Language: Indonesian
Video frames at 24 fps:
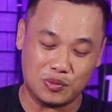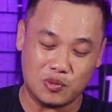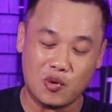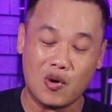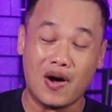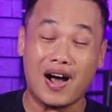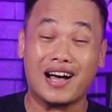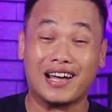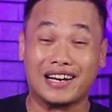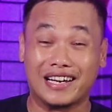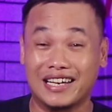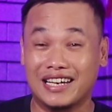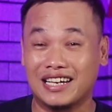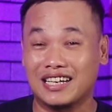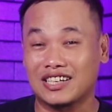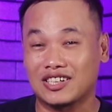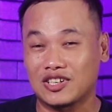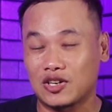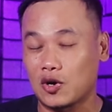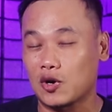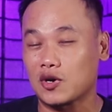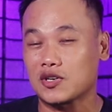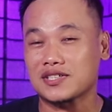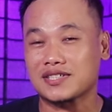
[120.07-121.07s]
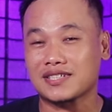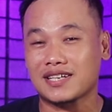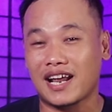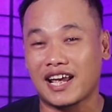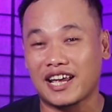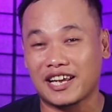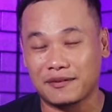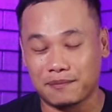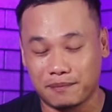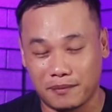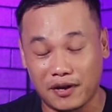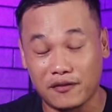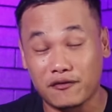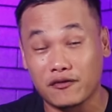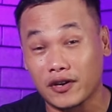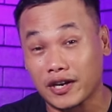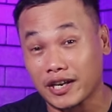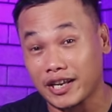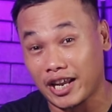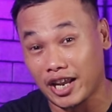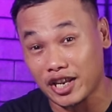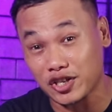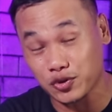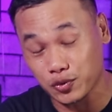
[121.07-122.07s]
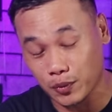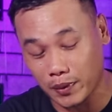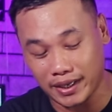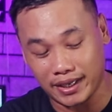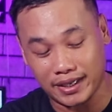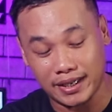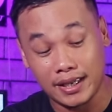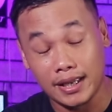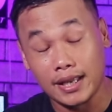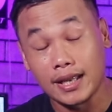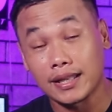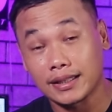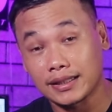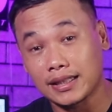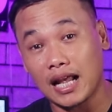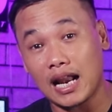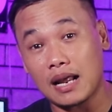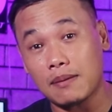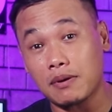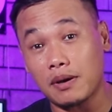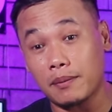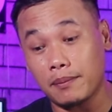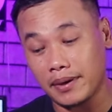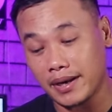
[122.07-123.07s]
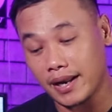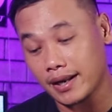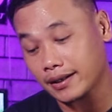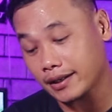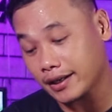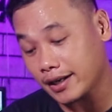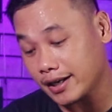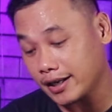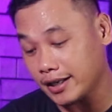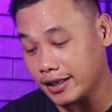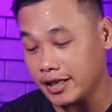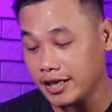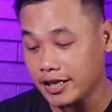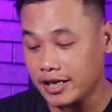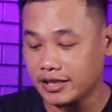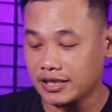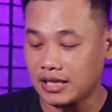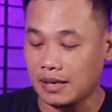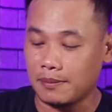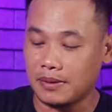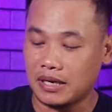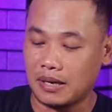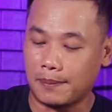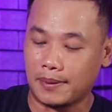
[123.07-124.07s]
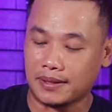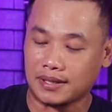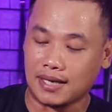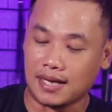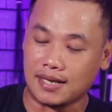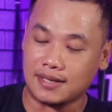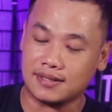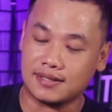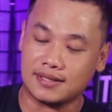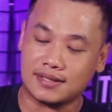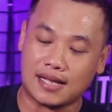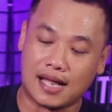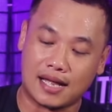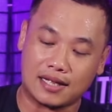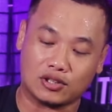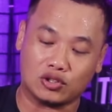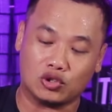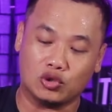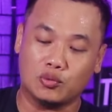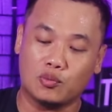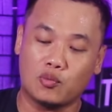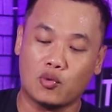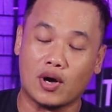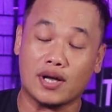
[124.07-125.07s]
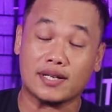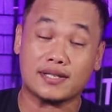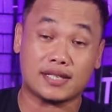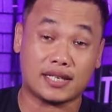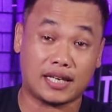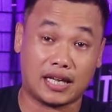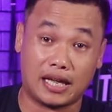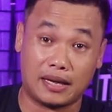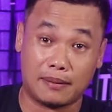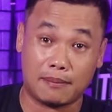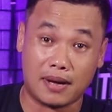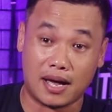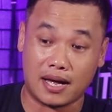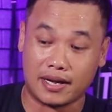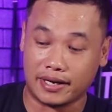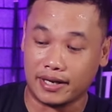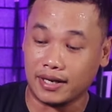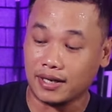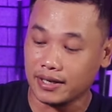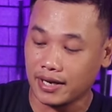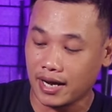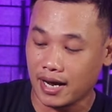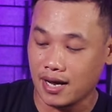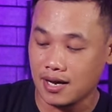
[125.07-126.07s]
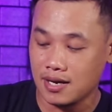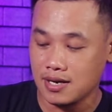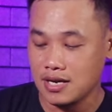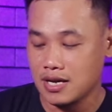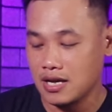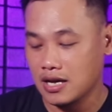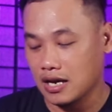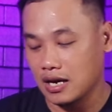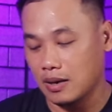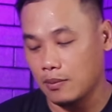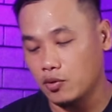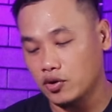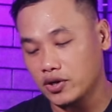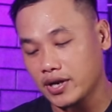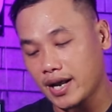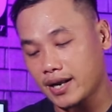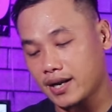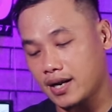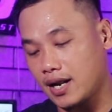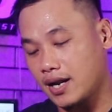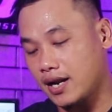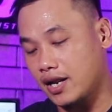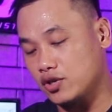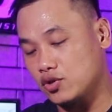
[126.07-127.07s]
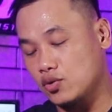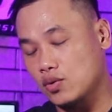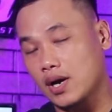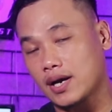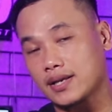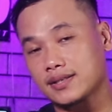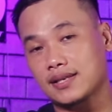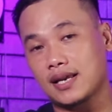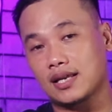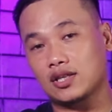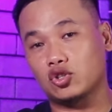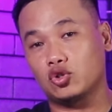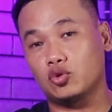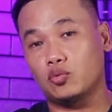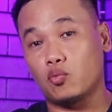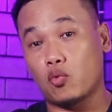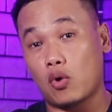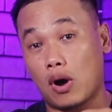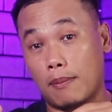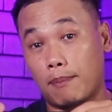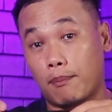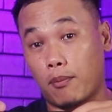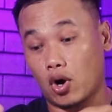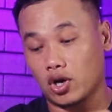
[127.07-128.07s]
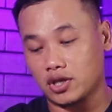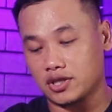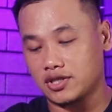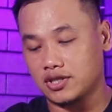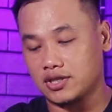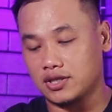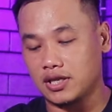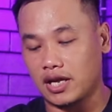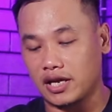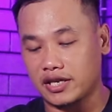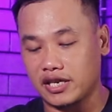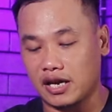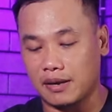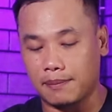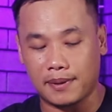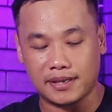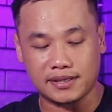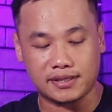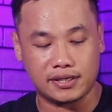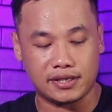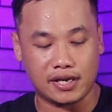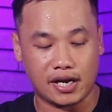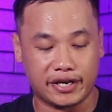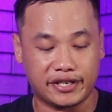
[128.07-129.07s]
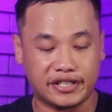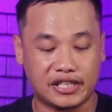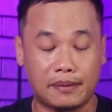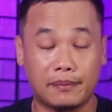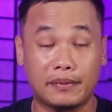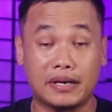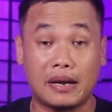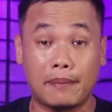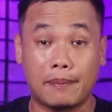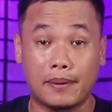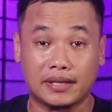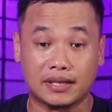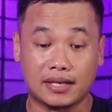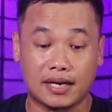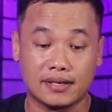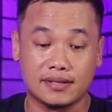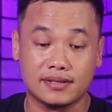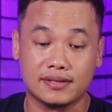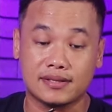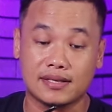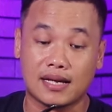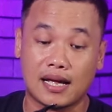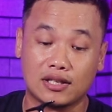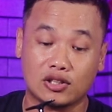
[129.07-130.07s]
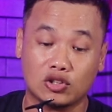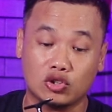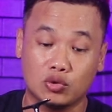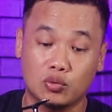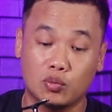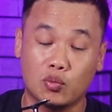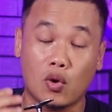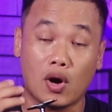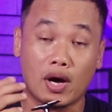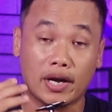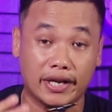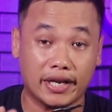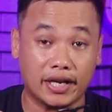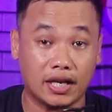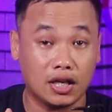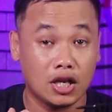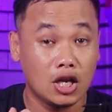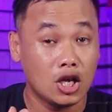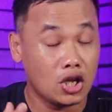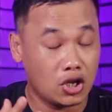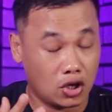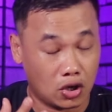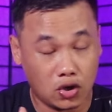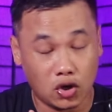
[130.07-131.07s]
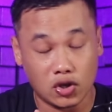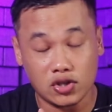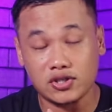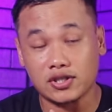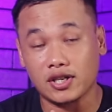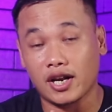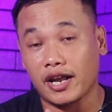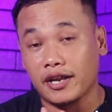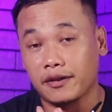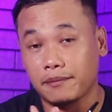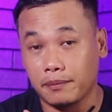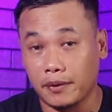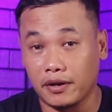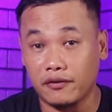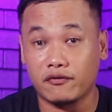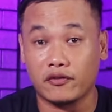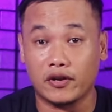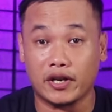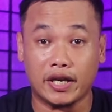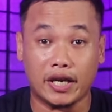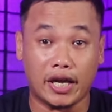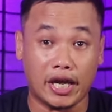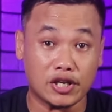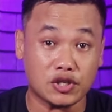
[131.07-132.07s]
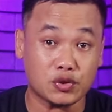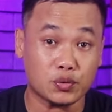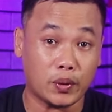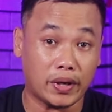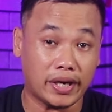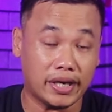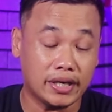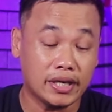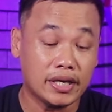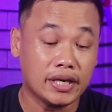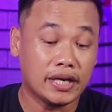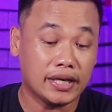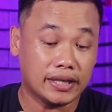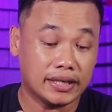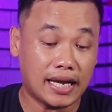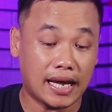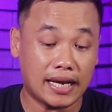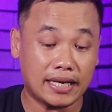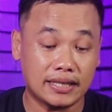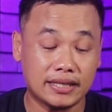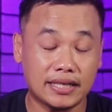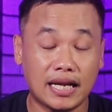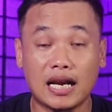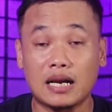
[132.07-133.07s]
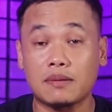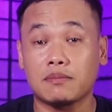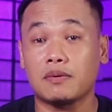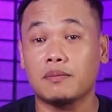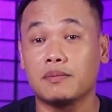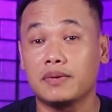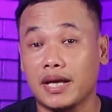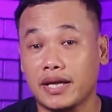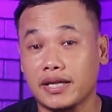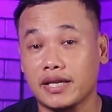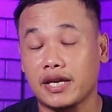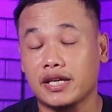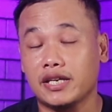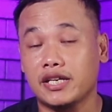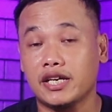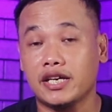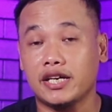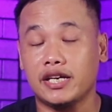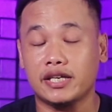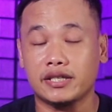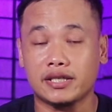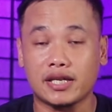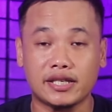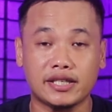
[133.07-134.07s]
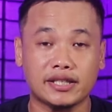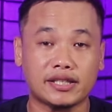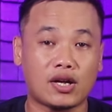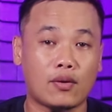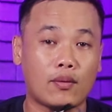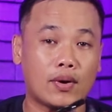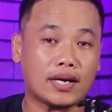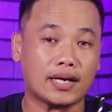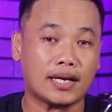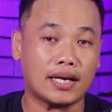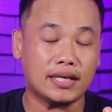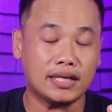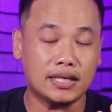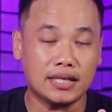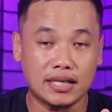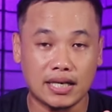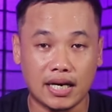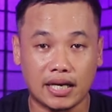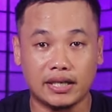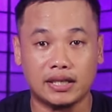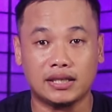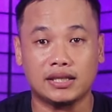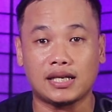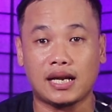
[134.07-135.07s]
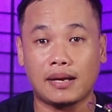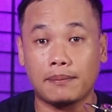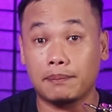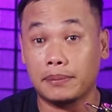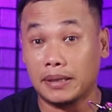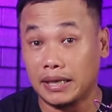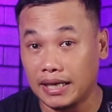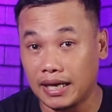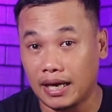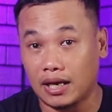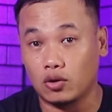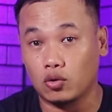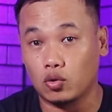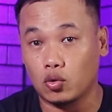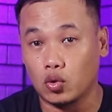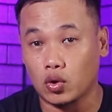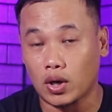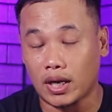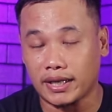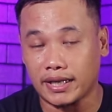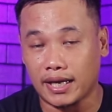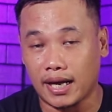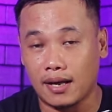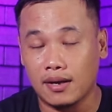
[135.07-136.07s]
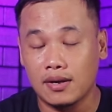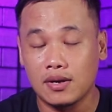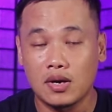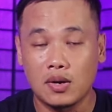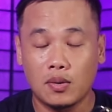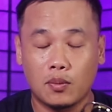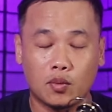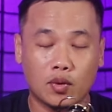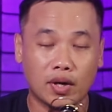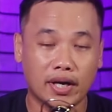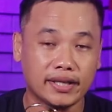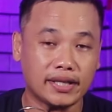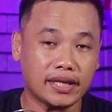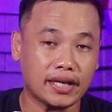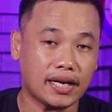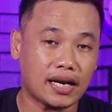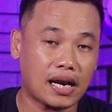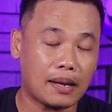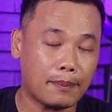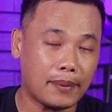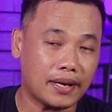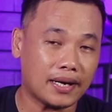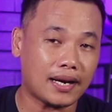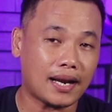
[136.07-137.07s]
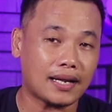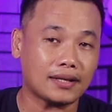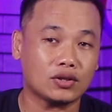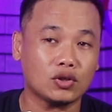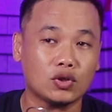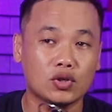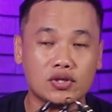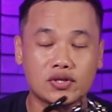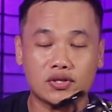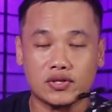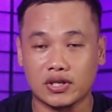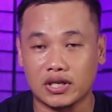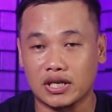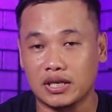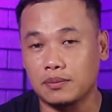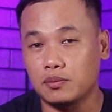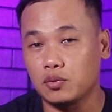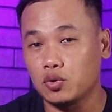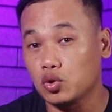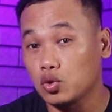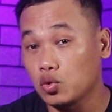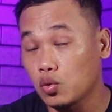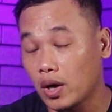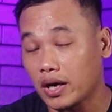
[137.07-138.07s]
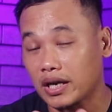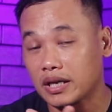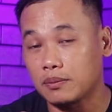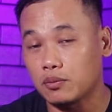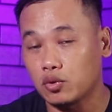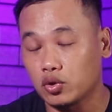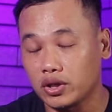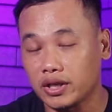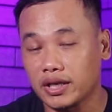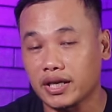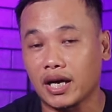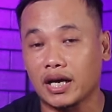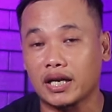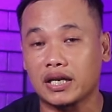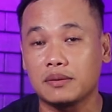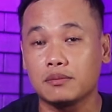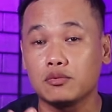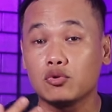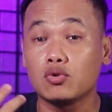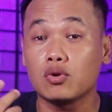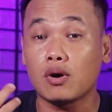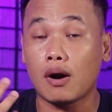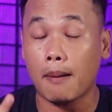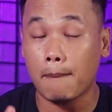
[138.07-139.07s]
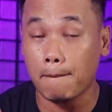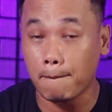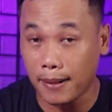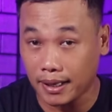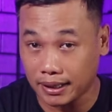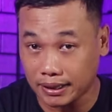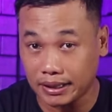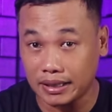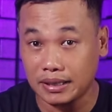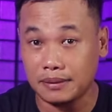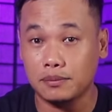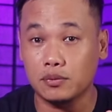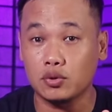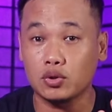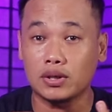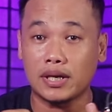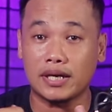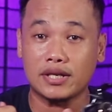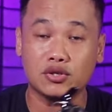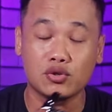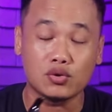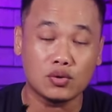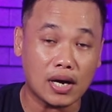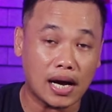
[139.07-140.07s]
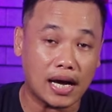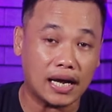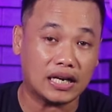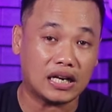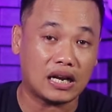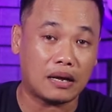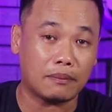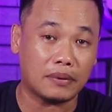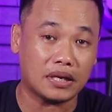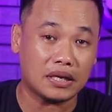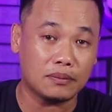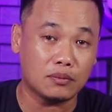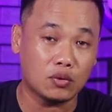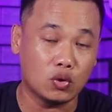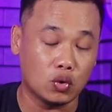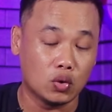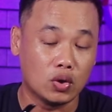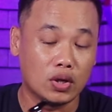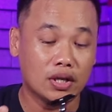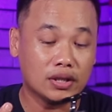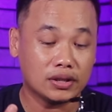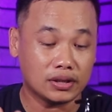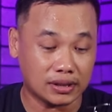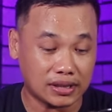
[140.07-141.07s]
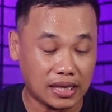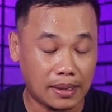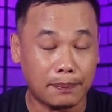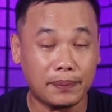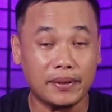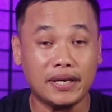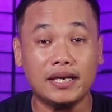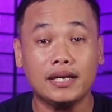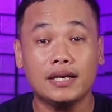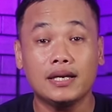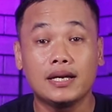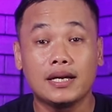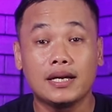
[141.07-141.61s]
buah reel Ghost Strike Maverick SW. Dalam pembelian reel ini kita mendapatkan satu buah skema reelnya Kemudian ada juga satu buah pots dan yang pastinya kita mendapatkan satu buah reel Ghost Strike Maverick SW. Dan dalam pembeliannya ini kita ditawarkan dengan 6 pilihan ukuran ya. Mulai dari 800, 1000, 2000, 3000, 4000 dan juga 6000. Tetapi